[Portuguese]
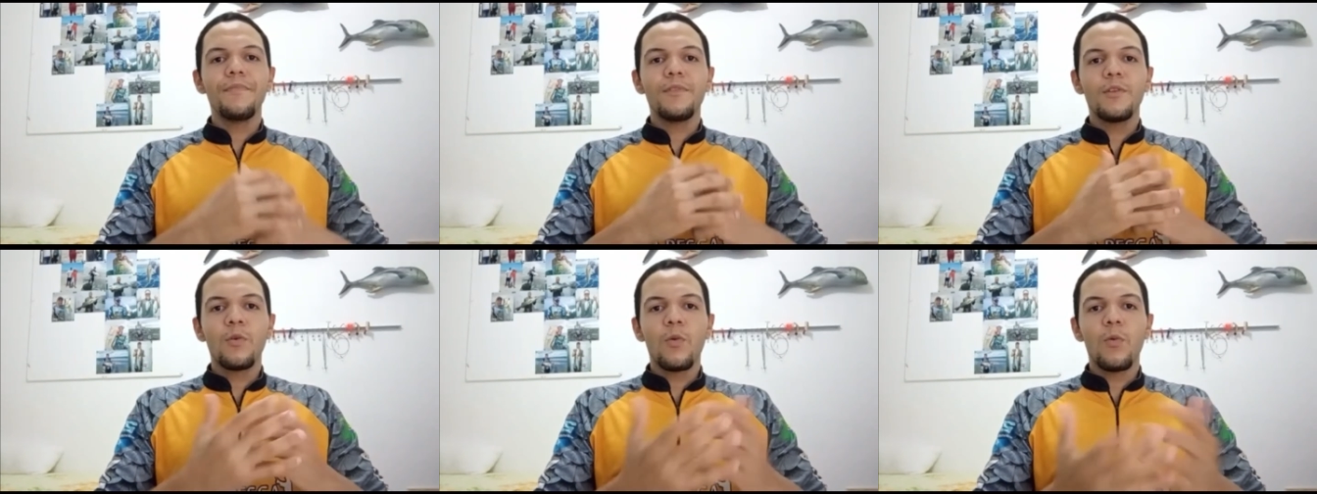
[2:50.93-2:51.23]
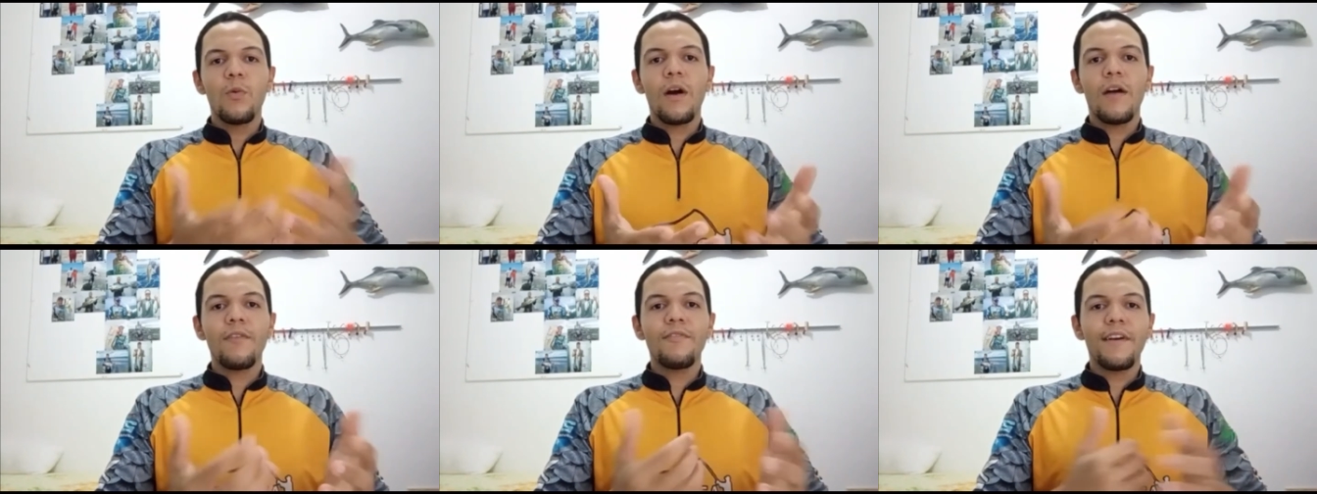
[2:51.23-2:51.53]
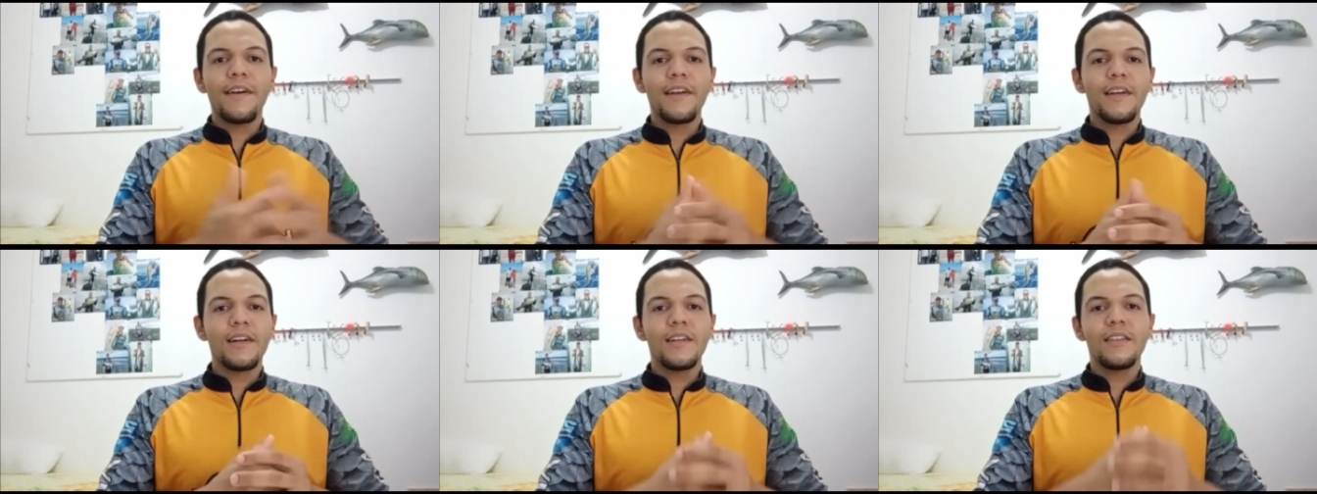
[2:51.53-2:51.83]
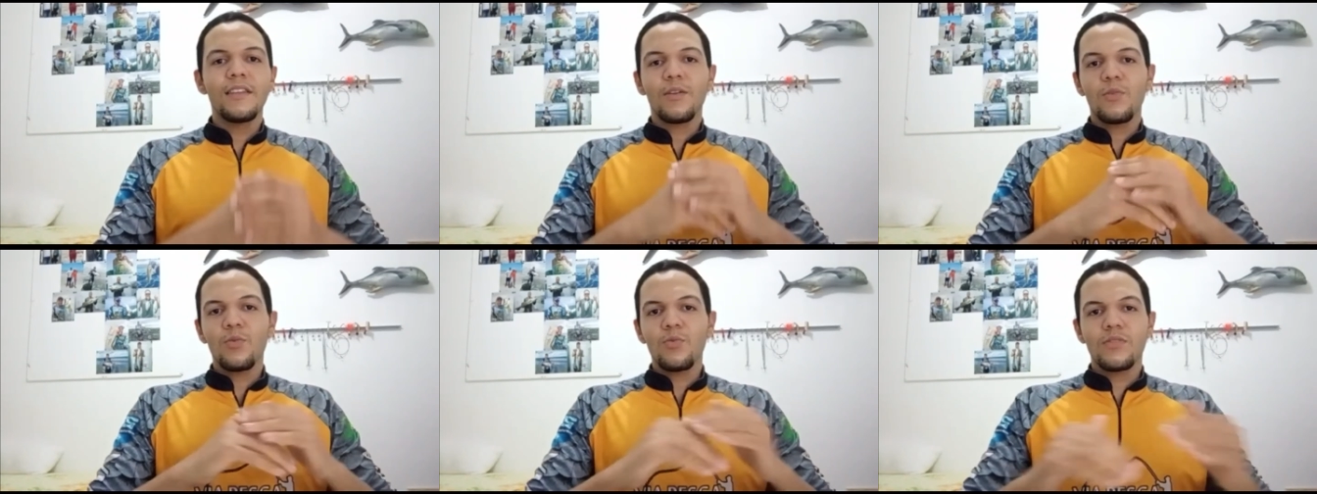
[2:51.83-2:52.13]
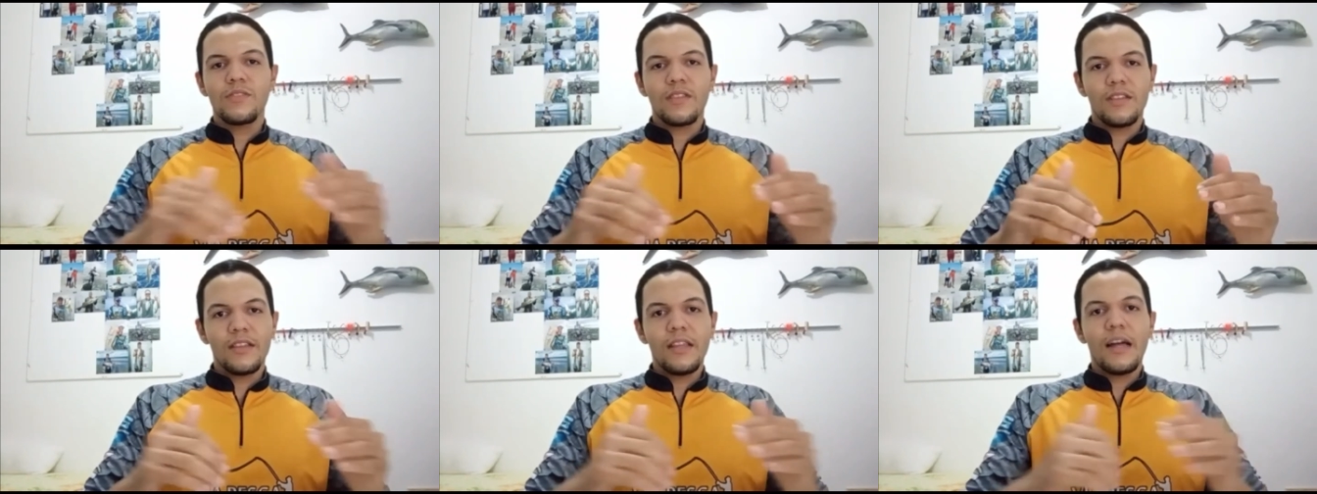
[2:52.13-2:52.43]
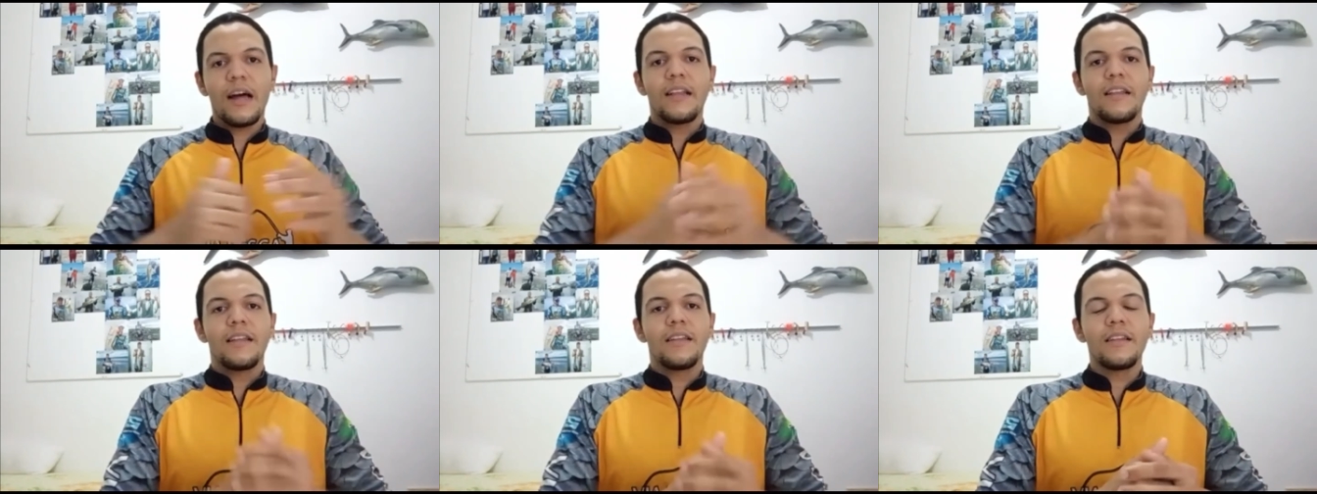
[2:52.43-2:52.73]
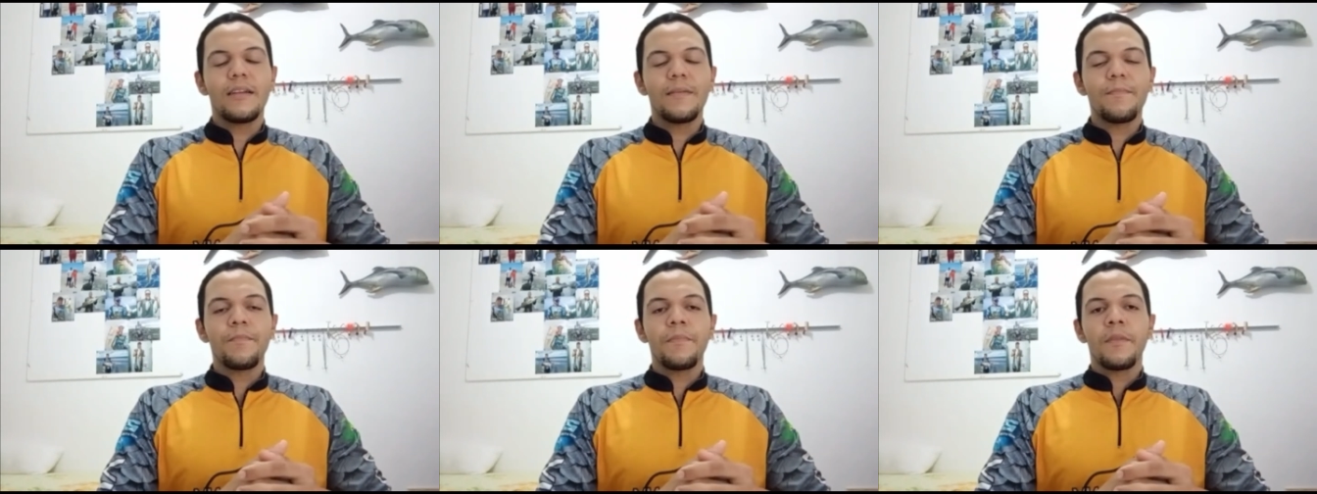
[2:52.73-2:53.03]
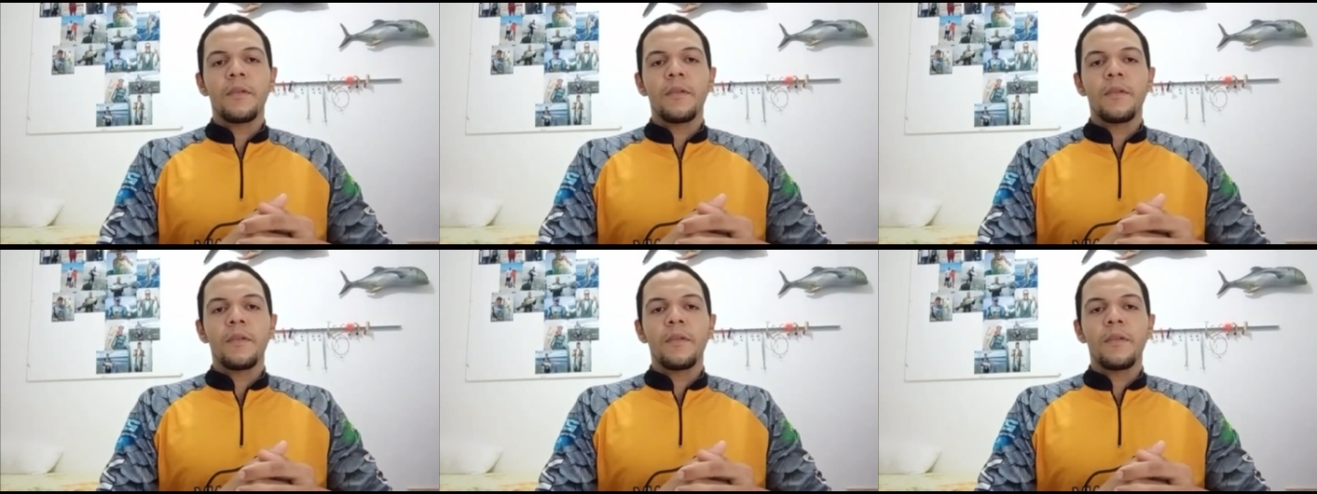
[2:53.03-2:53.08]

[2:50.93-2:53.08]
com a havaiana, com sandália, né?